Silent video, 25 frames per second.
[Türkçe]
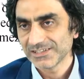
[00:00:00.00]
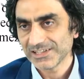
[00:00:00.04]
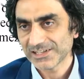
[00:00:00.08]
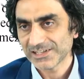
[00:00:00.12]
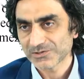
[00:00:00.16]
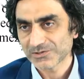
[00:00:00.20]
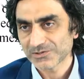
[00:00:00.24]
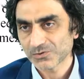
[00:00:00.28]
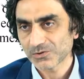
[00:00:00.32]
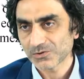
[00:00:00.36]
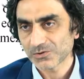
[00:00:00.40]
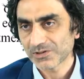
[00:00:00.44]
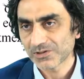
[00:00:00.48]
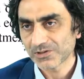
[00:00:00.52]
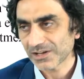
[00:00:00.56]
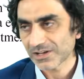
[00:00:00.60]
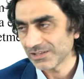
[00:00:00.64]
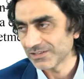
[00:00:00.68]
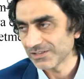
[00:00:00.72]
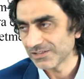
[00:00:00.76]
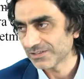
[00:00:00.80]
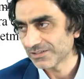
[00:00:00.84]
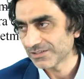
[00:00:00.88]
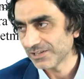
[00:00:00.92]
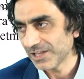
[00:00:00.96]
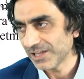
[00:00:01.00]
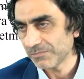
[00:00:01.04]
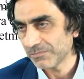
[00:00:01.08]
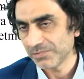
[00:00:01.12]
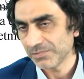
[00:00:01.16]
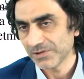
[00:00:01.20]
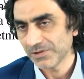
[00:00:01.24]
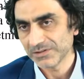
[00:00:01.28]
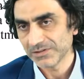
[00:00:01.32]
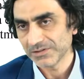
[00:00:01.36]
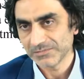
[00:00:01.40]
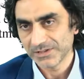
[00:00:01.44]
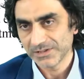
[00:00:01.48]
Ya zorda kaldık ne
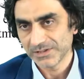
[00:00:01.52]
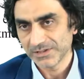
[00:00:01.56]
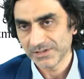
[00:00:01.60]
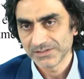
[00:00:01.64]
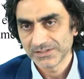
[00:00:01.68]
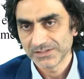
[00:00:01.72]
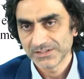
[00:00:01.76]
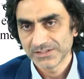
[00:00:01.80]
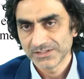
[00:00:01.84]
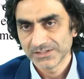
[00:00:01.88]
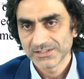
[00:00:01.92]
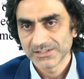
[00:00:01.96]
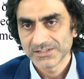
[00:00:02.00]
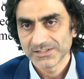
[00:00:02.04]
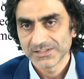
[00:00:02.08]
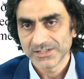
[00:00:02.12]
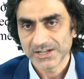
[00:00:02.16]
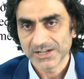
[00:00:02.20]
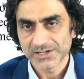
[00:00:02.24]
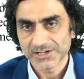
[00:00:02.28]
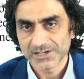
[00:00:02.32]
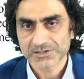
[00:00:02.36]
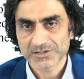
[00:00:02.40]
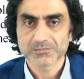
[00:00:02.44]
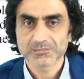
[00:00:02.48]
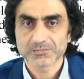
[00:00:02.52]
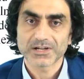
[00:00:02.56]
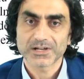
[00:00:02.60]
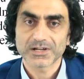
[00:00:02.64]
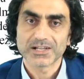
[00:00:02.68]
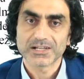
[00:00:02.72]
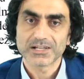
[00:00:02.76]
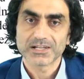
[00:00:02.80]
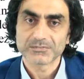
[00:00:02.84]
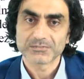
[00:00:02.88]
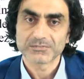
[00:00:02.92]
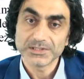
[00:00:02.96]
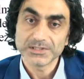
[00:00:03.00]
yapalım aç mı
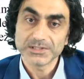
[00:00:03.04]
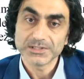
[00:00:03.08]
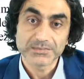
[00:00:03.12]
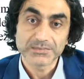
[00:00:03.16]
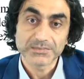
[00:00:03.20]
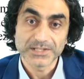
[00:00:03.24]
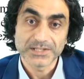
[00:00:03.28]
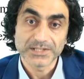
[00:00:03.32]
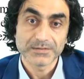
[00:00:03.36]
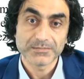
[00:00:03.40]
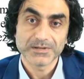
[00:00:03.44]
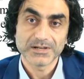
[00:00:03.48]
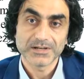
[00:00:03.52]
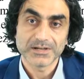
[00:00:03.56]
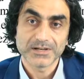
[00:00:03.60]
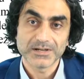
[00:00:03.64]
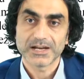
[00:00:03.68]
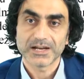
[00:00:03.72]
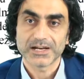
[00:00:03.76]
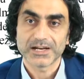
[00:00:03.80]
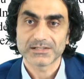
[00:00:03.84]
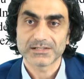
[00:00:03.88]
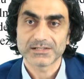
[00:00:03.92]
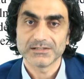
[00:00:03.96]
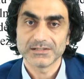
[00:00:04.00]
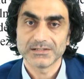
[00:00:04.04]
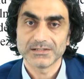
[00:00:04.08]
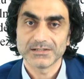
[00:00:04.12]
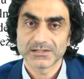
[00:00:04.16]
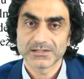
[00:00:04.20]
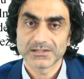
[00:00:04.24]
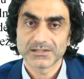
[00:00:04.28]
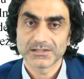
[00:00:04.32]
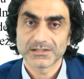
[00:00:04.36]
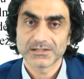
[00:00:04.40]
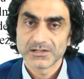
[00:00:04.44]
kalalım deyip yiyebilirlerdi.